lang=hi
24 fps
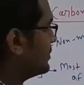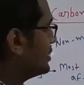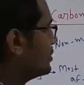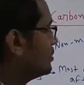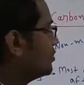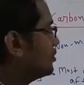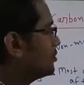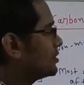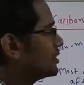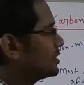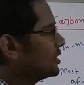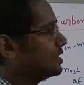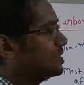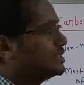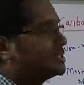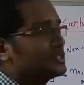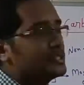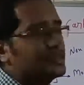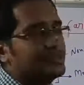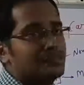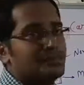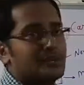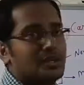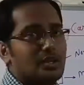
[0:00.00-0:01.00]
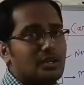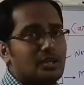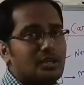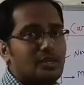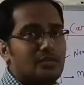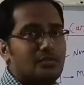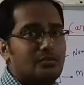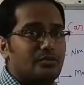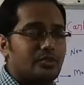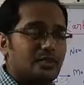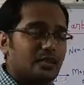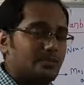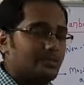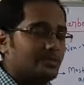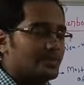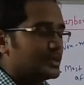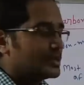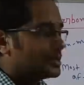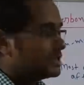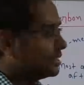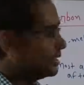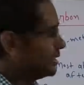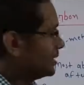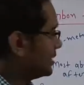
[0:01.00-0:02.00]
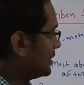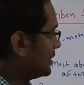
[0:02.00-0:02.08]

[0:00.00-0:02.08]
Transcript: बार नोट कर लीजिए फिर हम पढ़ते हैं